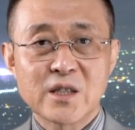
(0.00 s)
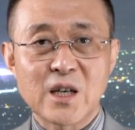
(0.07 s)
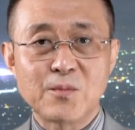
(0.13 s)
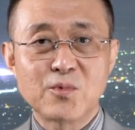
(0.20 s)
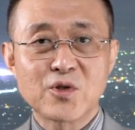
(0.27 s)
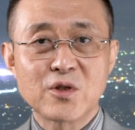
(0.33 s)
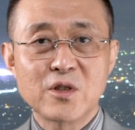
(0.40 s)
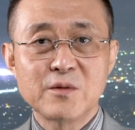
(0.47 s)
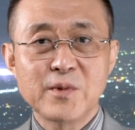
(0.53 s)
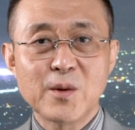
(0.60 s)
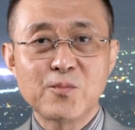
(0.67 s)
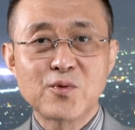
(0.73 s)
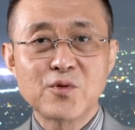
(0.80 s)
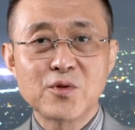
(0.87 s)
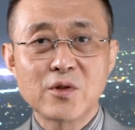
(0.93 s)
자,
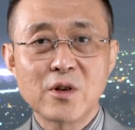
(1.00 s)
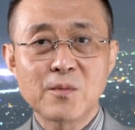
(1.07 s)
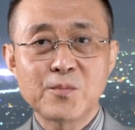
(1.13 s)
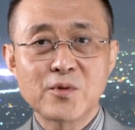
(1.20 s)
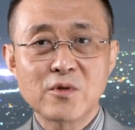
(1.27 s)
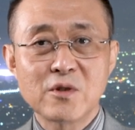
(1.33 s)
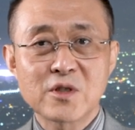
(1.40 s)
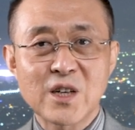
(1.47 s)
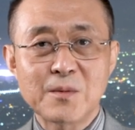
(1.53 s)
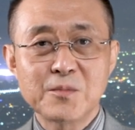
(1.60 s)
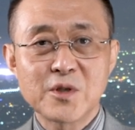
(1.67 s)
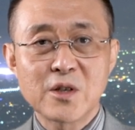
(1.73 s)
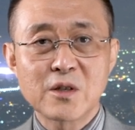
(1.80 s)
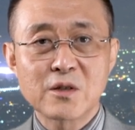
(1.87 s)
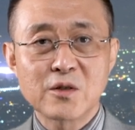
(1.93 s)
무슬림의 분노 여풍을
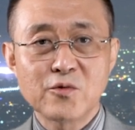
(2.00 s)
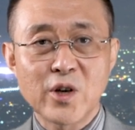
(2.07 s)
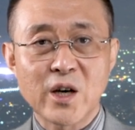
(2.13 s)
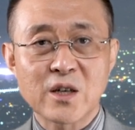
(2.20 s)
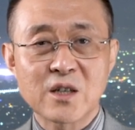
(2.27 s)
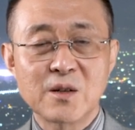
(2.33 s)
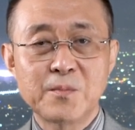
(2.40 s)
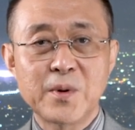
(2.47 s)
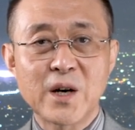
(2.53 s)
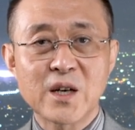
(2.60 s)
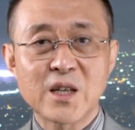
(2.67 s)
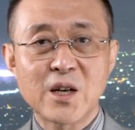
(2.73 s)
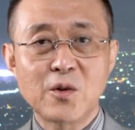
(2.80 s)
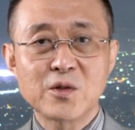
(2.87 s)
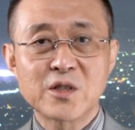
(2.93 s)
잠재우기 위해
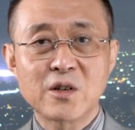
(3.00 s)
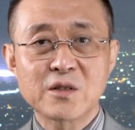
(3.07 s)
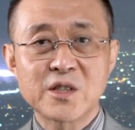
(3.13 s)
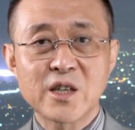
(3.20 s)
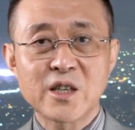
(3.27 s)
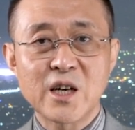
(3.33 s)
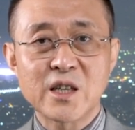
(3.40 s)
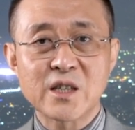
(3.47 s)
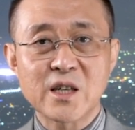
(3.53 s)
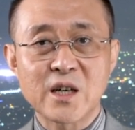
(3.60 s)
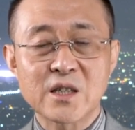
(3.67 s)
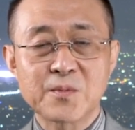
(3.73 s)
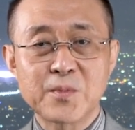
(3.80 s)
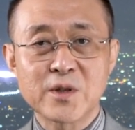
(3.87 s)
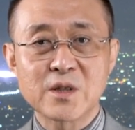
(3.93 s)
급하게 나온 정책이
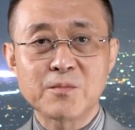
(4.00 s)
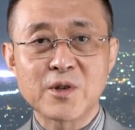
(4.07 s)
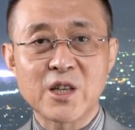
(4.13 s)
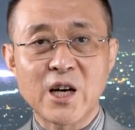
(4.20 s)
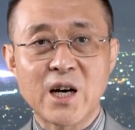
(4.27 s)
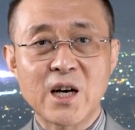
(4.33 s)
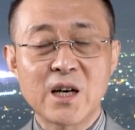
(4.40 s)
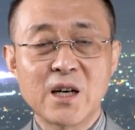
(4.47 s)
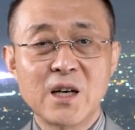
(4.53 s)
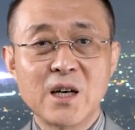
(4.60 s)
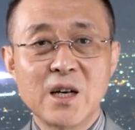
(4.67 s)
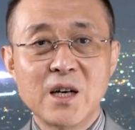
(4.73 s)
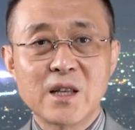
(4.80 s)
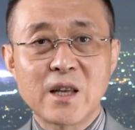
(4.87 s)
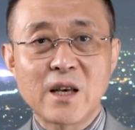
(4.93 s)
아닌가 싶어집니다.
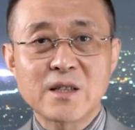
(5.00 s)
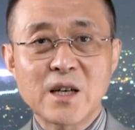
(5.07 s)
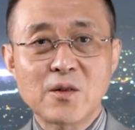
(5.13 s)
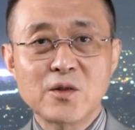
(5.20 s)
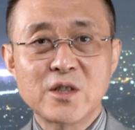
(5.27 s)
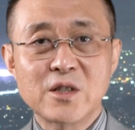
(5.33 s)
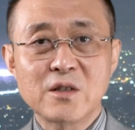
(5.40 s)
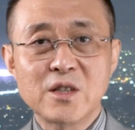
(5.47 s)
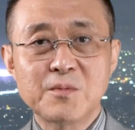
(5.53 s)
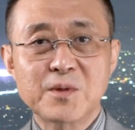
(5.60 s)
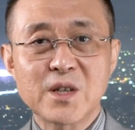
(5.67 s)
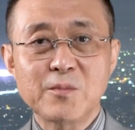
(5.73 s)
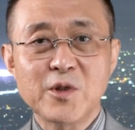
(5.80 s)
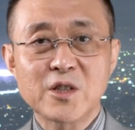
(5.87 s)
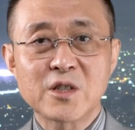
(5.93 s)
네, 이상으로
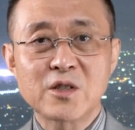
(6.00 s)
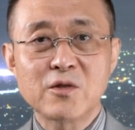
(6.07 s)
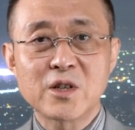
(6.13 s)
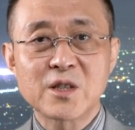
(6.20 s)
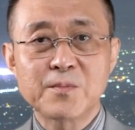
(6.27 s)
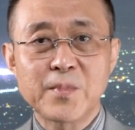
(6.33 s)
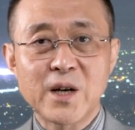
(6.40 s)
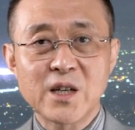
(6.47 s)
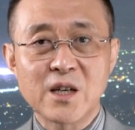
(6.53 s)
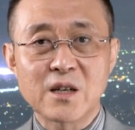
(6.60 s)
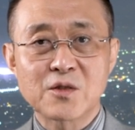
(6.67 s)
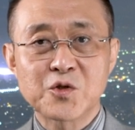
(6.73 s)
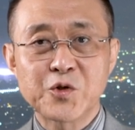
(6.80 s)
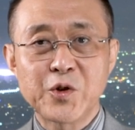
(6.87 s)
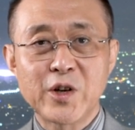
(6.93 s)
2023년 10월
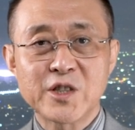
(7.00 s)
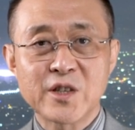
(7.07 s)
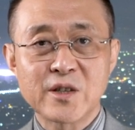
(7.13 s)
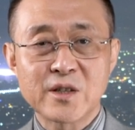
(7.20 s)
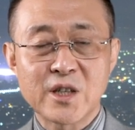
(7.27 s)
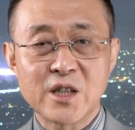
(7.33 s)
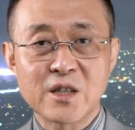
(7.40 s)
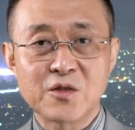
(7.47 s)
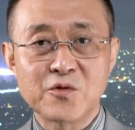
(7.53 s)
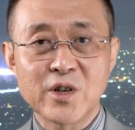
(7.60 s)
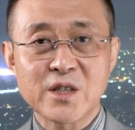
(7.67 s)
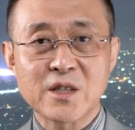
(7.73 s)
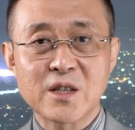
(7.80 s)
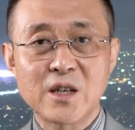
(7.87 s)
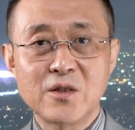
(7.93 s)
18일 수요일 전해드린
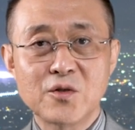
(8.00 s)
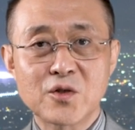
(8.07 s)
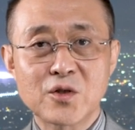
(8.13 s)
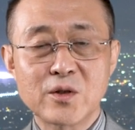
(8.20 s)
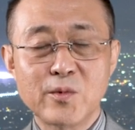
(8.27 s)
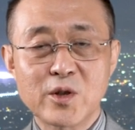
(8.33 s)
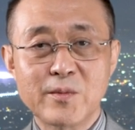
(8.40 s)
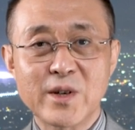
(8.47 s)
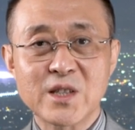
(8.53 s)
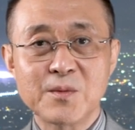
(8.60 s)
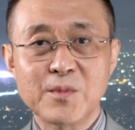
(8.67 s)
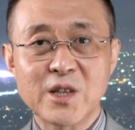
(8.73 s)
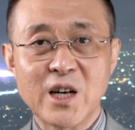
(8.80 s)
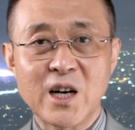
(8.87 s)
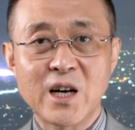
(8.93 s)
USK 뉴스 모두
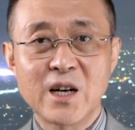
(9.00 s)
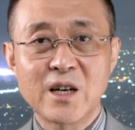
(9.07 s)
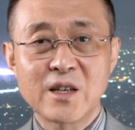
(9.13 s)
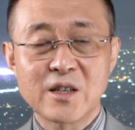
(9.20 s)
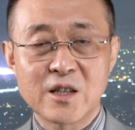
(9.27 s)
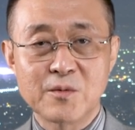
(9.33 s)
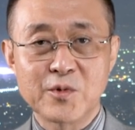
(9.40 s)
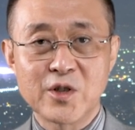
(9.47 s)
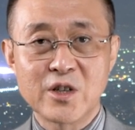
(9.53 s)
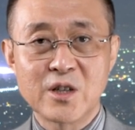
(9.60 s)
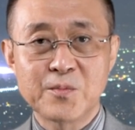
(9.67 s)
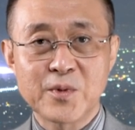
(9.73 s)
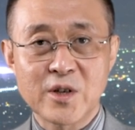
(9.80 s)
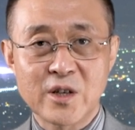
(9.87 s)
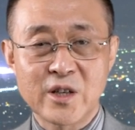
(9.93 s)
마칩니다.
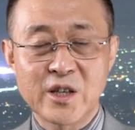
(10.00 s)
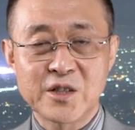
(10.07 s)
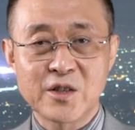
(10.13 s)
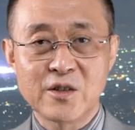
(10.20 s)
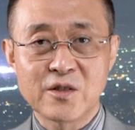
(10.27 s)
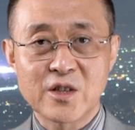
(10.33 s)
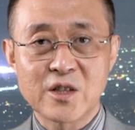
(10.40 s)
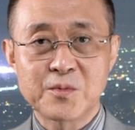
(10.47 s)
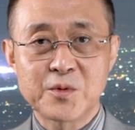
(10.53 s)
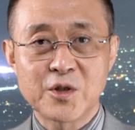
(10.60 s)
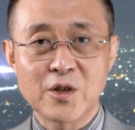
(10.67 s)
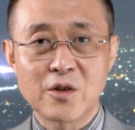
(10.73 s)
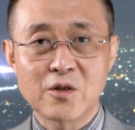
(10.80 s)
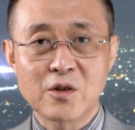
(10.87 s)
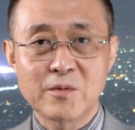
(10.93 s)
여러분들 편안한 저녁
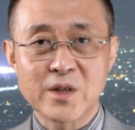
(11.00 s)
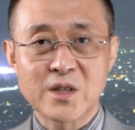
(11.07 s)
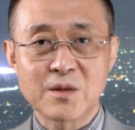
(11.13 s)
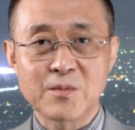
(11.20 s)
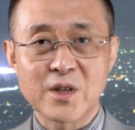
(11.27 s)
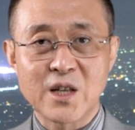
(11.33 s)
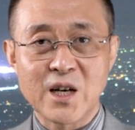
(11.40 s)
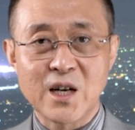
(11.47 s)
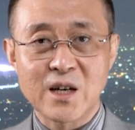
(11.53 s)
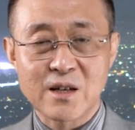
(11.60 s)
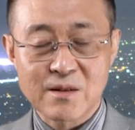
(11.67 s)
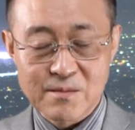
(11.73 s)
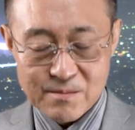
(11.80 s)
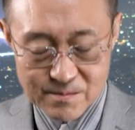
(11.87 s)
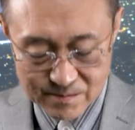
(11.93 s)
되십시오.
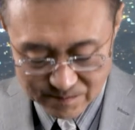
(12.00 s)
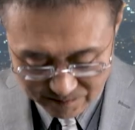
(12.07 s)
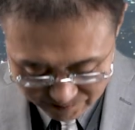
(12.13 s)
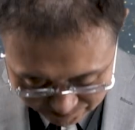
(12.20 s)
고맙습니다.